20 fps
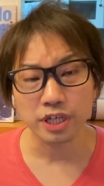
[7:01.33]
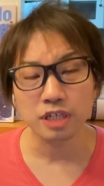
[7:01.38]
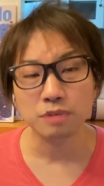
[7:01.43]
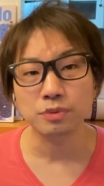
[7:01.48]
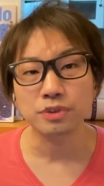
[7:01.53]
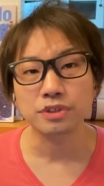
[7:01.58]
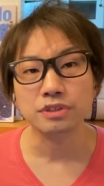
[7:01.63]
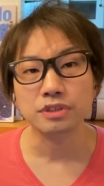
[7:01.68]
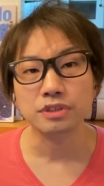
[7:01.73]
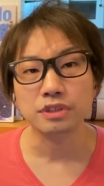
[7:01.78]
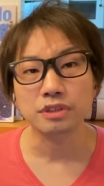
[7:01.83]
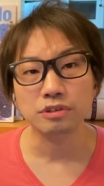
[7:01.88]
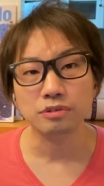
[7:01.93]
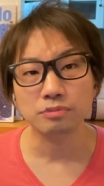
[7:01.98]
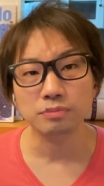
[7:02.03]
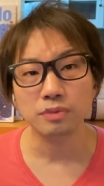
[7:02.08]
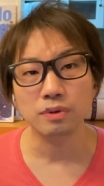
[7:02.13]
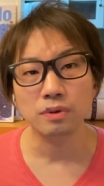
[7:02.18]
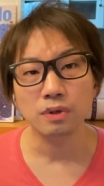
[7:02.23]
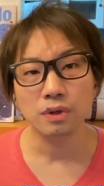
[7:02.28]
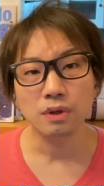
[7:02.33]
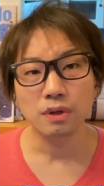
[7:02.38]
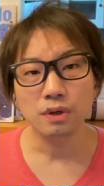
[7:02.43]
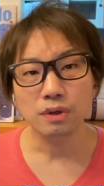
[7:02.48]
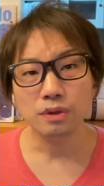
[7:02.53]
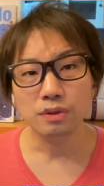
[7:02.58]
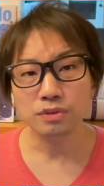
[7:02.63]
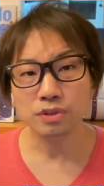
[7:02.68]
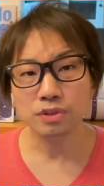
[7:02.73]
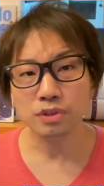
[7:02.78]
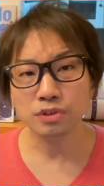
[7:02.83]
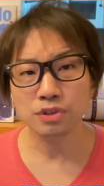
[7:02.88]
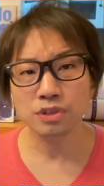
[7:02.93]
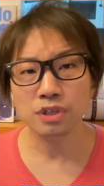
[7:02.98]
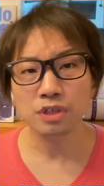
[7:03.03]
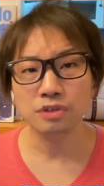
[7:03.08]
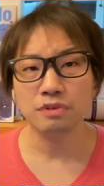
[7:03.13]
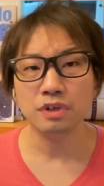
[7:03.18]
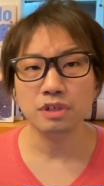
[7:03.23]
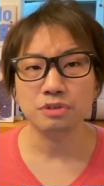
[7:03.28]
画もですけれども、全然
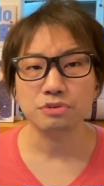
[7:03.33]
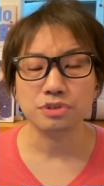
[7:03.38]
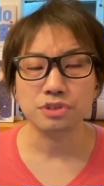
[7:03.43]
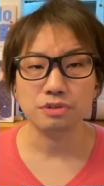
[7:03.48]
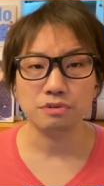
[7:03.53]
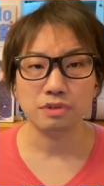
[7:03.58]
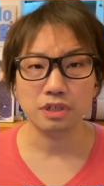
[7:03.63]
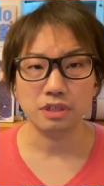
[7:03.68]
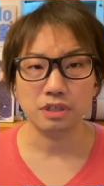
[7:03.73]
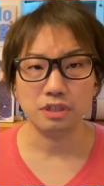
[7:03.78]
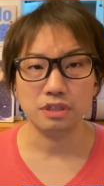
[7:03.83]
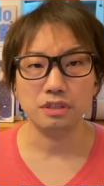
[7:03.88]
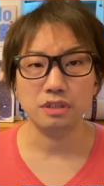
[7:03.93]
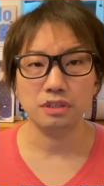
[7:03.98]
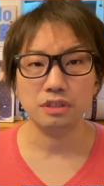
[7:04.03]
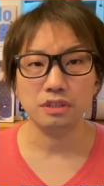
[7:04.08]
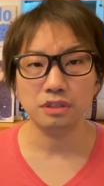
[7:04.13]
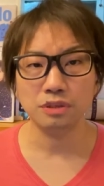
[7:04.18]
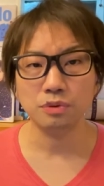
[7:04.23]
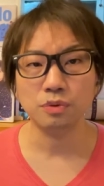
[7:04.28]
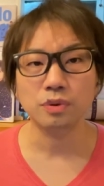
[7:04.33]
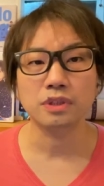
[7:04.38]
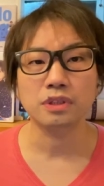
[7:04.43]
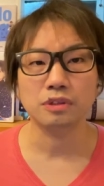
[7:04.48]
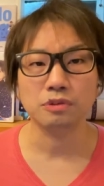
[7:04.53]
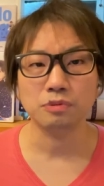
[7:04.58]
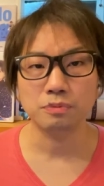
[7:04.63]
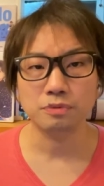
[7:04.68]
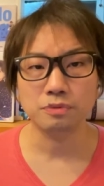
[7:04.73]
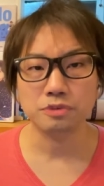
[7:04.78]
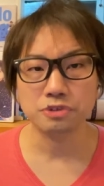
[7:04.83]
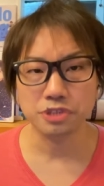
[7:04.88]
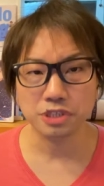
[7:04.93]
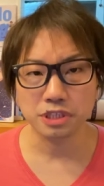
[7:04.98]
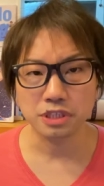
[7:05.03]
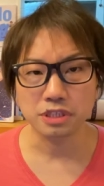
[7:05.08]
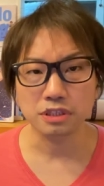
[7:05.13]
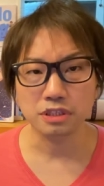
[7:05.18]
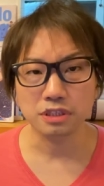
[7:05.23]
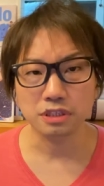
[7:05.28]
役割としては良かったと思います
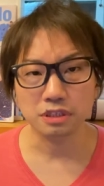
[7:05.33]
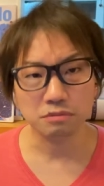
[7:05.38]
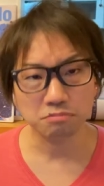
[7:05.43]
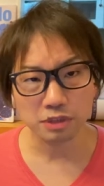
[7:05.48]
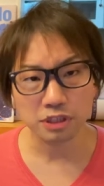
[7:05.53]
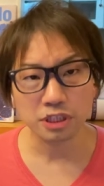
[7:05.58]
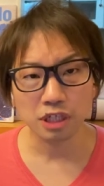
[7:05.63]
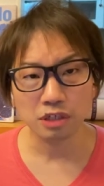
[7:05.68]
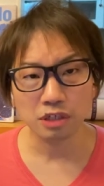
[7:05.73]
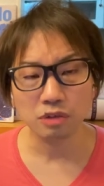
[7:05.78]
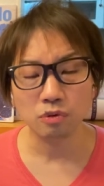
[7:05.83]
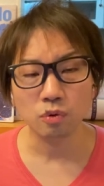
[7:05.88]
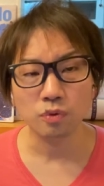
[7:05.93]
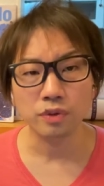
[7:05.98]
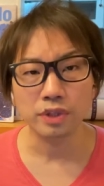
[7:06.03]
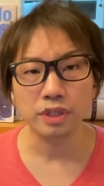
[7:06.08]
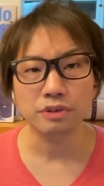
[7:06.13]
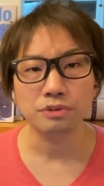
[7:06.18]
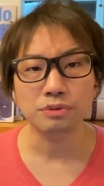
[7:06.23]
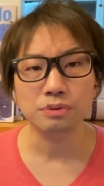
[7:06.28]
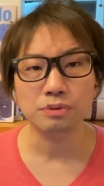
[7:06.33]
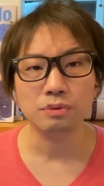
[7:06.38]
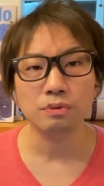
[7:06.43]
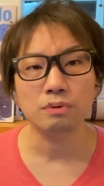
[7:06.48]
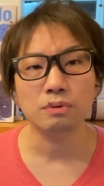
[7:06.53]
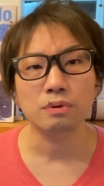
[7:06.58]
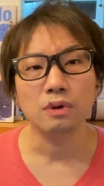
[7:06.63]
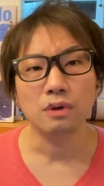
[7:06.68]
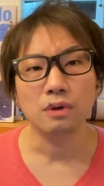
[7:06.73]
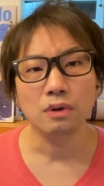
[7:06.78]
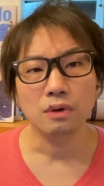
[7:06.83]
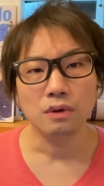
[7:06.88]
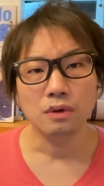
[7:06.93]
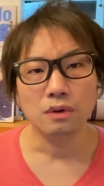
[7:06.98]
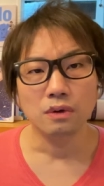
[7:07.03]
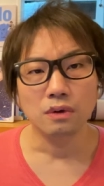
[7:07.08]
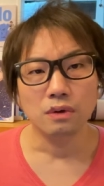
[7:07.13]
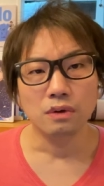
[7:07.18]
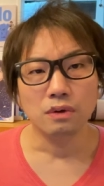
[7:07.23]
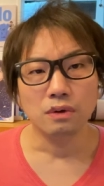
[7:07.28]
し、まあ、昨今で言うと
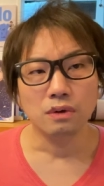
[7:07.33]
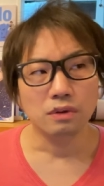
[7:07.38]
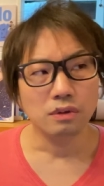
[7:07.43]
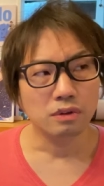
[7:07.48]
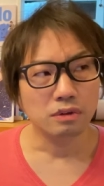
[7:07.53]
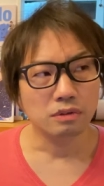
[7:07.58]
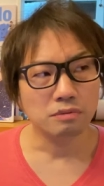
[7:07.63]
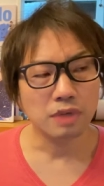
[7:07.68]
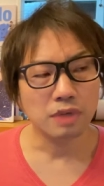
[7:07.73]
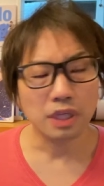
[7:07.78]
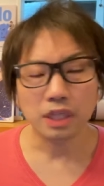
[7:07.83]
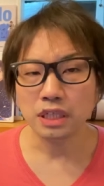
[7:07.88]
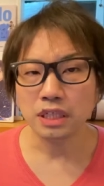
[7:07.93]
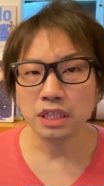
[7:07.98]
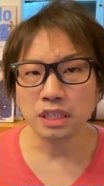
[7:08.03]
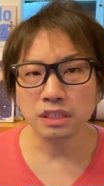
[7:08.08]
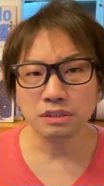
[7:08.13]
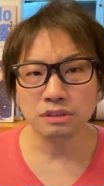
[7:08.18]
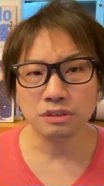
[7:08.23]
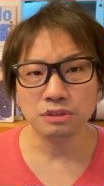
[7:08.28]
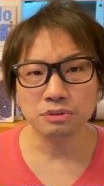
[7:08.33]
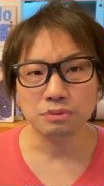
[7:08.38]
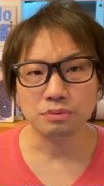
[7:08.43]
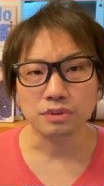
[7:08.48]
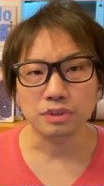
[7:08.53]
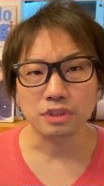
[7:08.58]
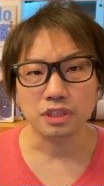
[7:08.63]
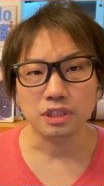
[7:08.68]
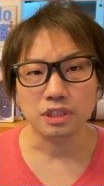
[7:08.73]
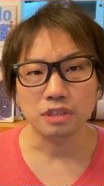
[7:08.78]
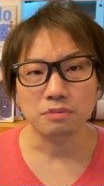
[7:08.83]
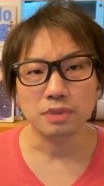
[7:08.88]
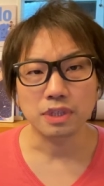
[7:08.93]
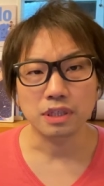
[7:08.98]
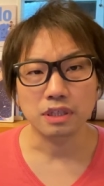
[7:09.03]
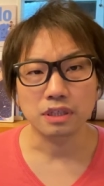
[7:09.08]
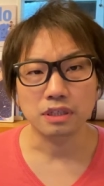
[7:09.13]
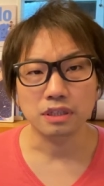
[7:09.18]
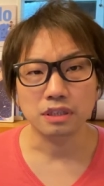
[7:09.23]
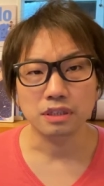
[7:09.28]
分かりやすいところで言え
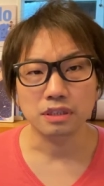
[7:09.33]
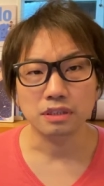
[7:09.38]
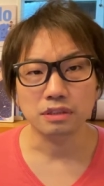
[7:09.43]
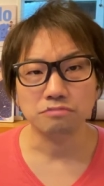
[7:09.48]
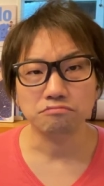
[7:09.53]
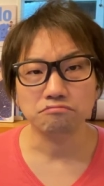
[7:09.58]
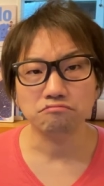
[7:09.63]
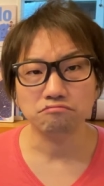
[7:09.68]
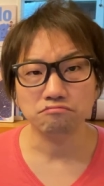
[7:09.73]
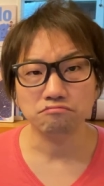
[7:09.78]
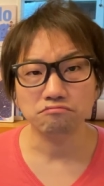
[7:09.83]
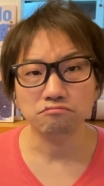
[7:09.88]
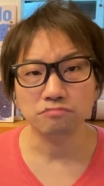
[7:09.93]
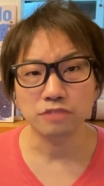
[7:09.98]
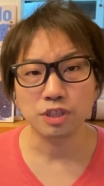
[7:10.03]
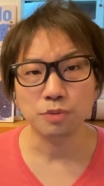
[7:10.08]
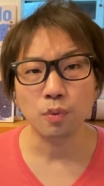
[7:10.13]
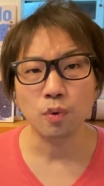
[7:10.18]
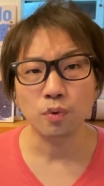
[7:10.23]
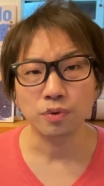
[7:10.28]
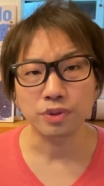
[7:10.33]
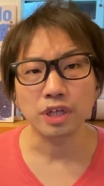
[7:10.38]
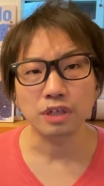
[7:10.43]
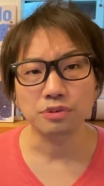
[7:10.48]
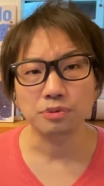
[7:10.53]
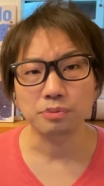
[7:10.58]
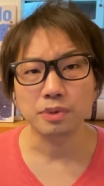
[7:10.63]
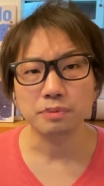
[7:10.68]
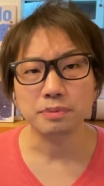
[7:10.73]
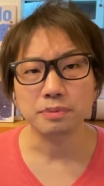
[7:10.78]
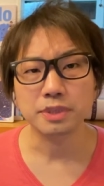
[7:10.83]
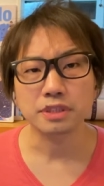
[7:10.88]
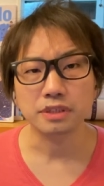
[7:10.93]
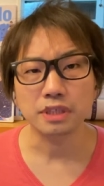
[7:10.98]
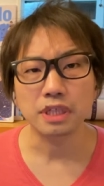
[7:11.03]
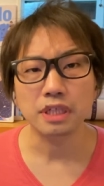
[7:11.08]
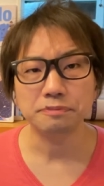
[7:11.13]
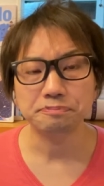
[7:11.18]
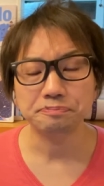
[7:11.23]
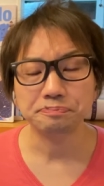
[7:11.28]
ばリボーンになると思います
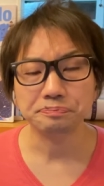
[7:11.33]
ね。